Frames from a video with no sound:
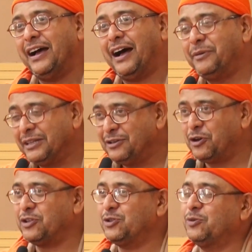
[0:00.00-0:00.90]
আমাদের
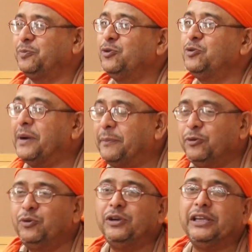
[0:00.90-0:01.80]
নরেন্দ্রপুর বা
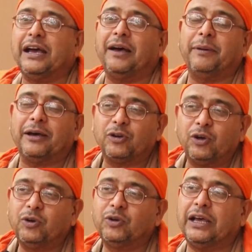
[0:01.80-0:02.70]
পুরুলিয়া বা
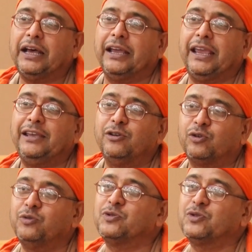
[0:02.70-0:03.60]
রহরা এই
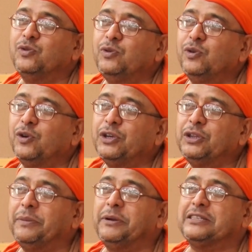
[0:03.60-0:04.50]
রকম স্কুলগুলো
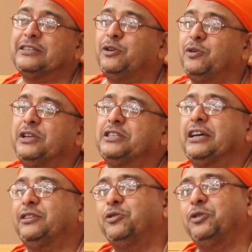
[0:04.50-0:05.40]
কিন্তু আমরা যে ধরনের
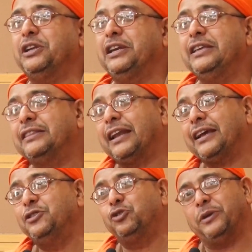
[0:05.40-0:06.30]
ছাত্রদের নিই তারা
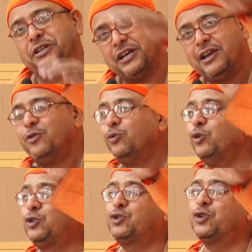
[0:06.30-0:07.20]
কিন্তু বেশ
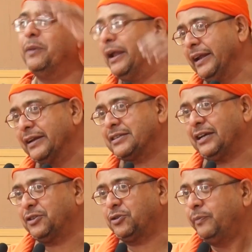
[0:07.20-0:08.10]
উচ্চ মানের
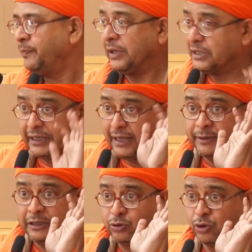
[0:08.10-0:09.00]
ছাত্র সেটা
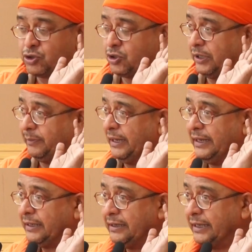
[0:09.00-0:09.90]
আমাদের দোষ নয় মানে
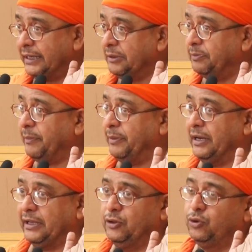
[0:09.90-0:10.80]
এটাকে নেগেটিভ ভাববেন
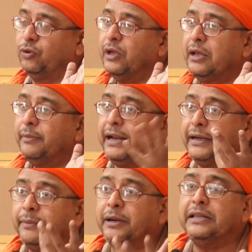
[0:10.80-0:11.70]
না কিন্তু মানে
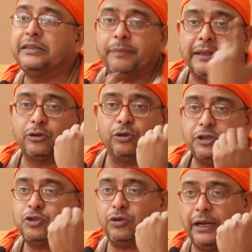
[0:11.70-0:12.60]
এটা আমরা নিতে বাধ্য
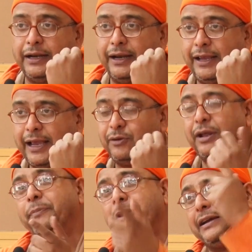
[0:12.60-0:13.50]
কিছু করার নেই এখন
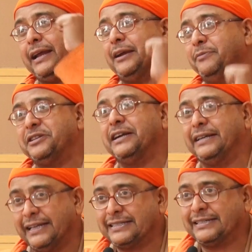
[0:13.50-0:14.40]
আপনি একটা অ্যাডমিশন
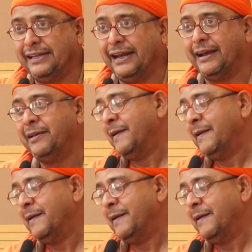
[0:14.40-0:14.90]
টেস্ট নিলেন